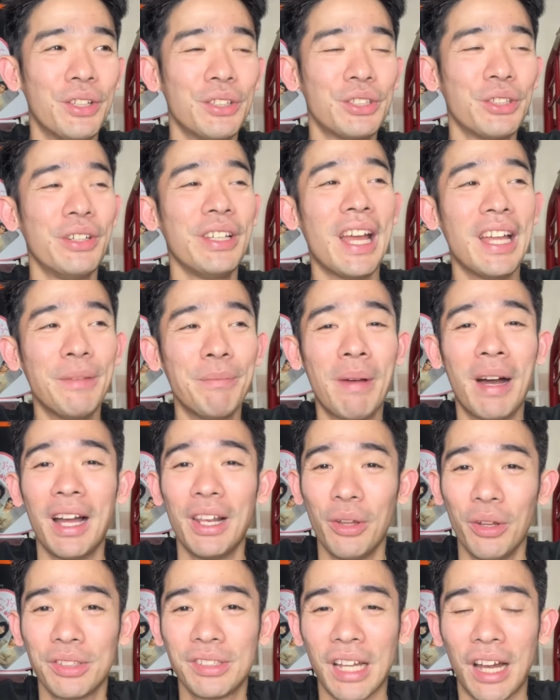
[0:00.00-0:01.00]
So yan mga
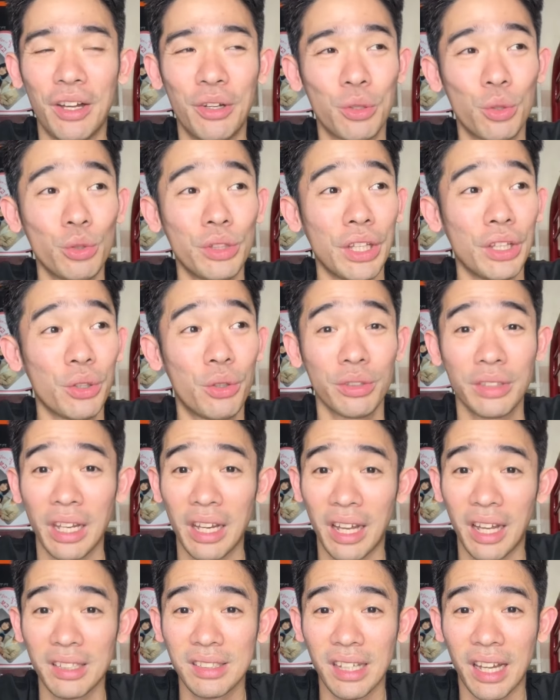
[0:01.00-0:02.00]
lords, ang routine ko
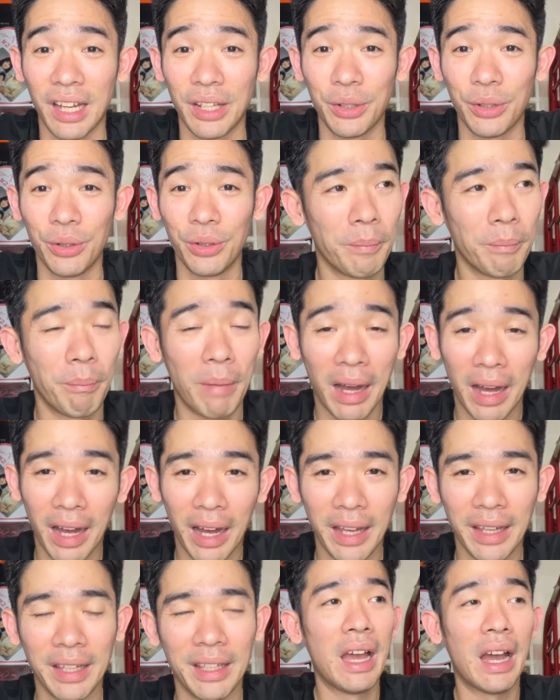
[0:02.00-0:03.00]
talaga sa ano,
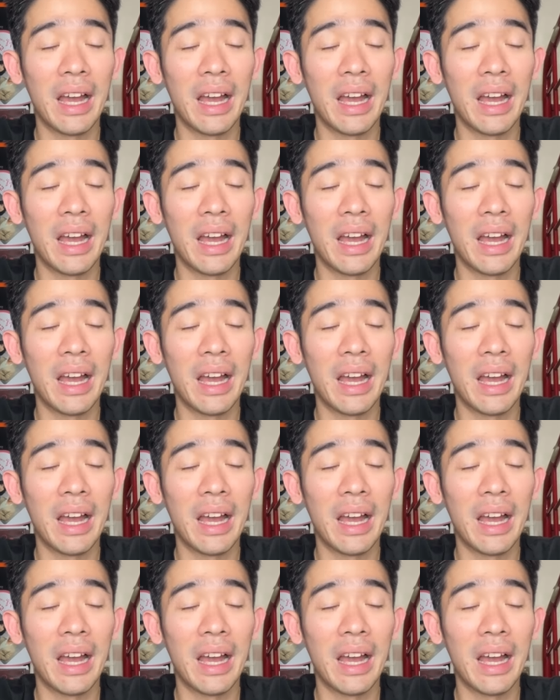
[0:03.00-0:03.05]
bahay.